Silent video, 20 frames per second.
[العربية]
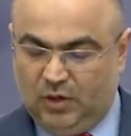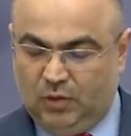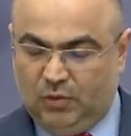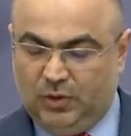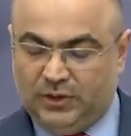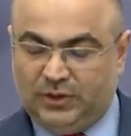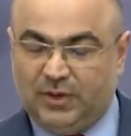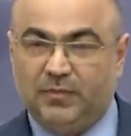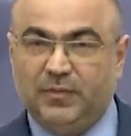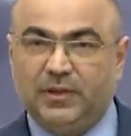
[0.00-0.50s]

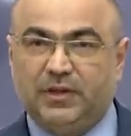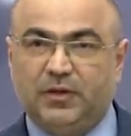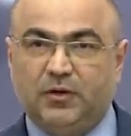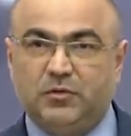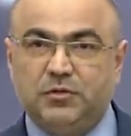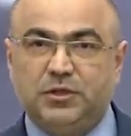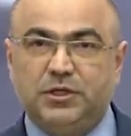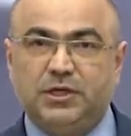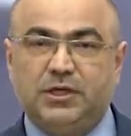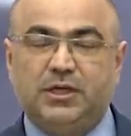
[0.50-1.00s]
وتم
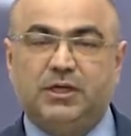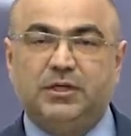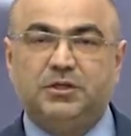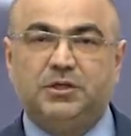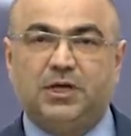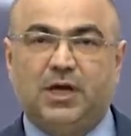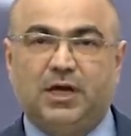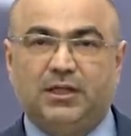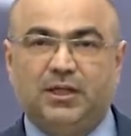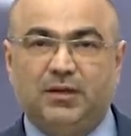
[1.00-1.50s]
التوجيه
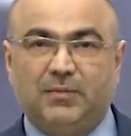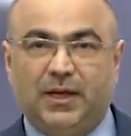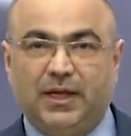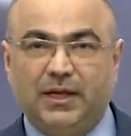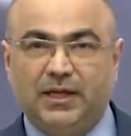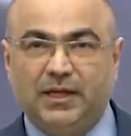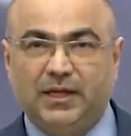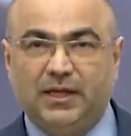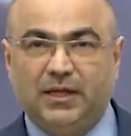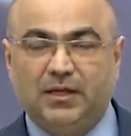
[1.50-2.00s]
للجهات
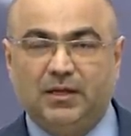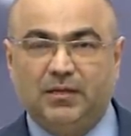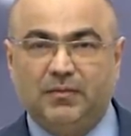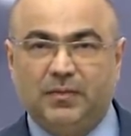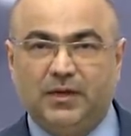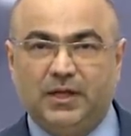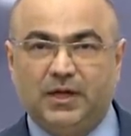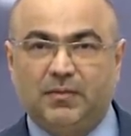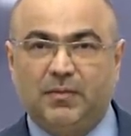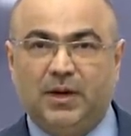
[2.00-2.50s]
المعنية
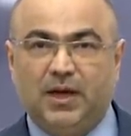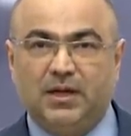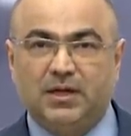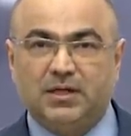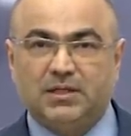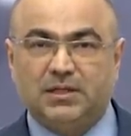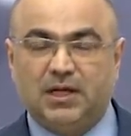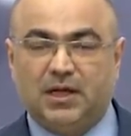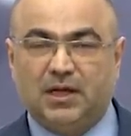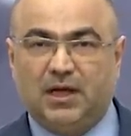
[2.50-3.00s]
بإكمال
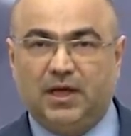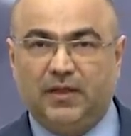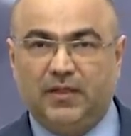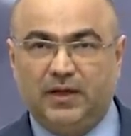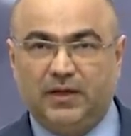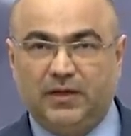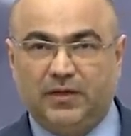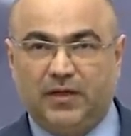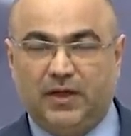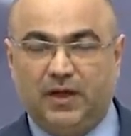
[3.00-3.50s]
إصدار هذا
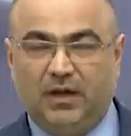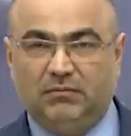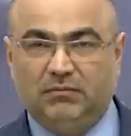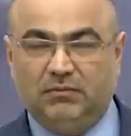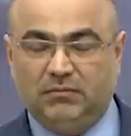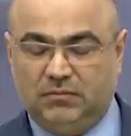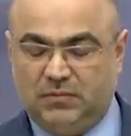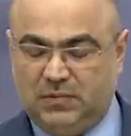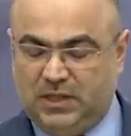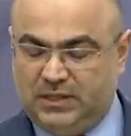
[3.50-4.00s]
النظام
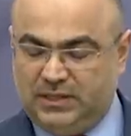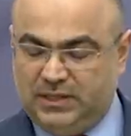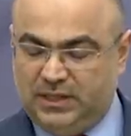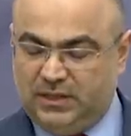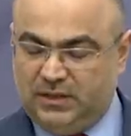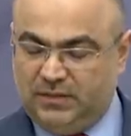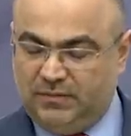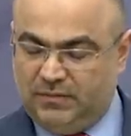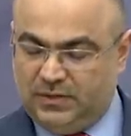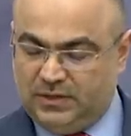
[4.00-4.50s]

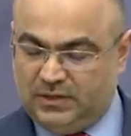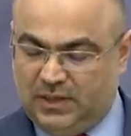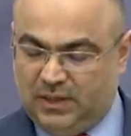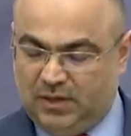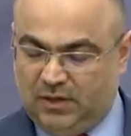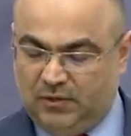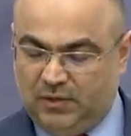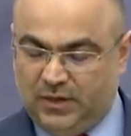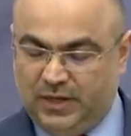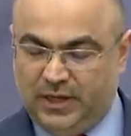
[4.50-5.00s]
سيتم
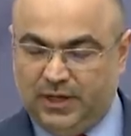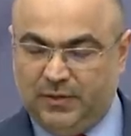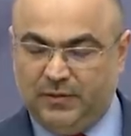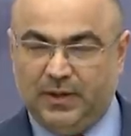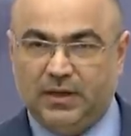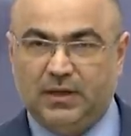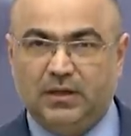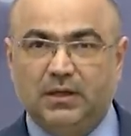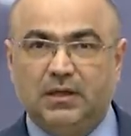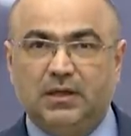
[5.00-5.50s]
إصداره
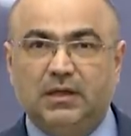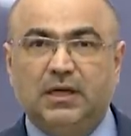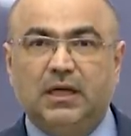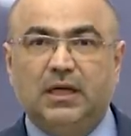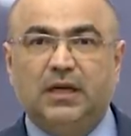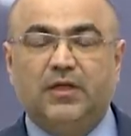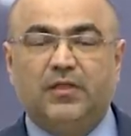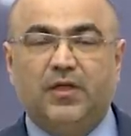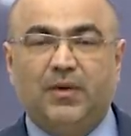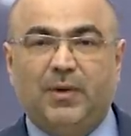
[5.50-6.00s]
قريبا
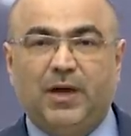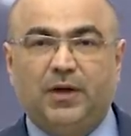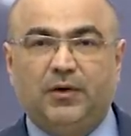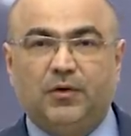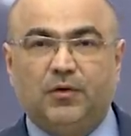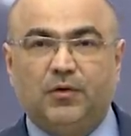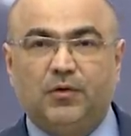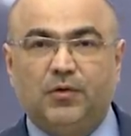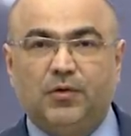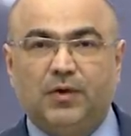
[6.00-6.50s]
لضمان
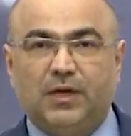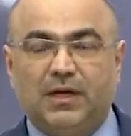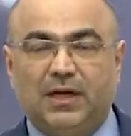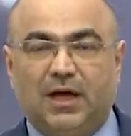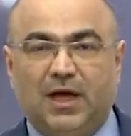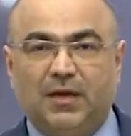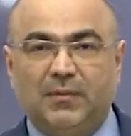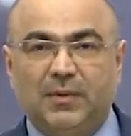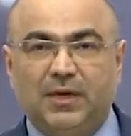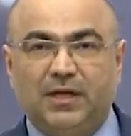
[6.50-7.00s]
حقوق
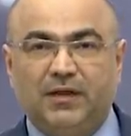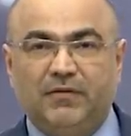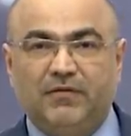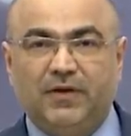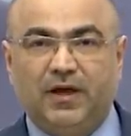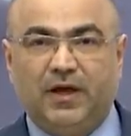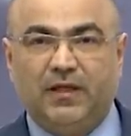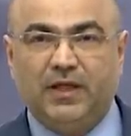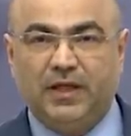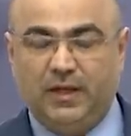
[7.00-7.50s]
العاملين
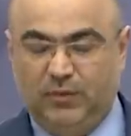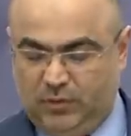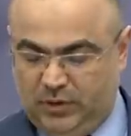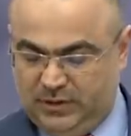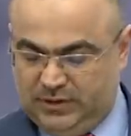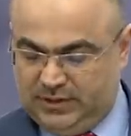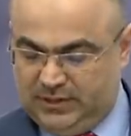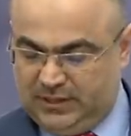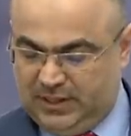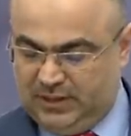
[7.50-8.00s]
في هذه
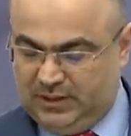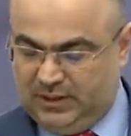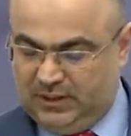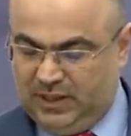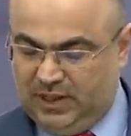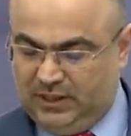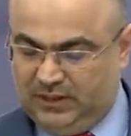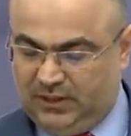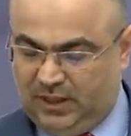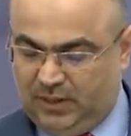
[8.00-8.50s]
المؤسسات
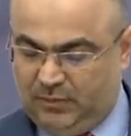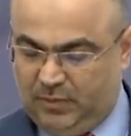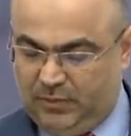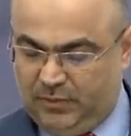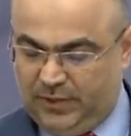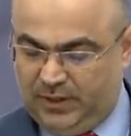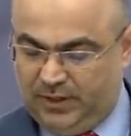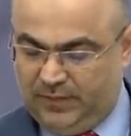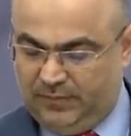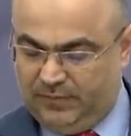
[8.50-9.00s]

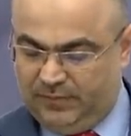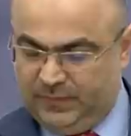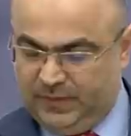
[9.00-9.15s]
التربوية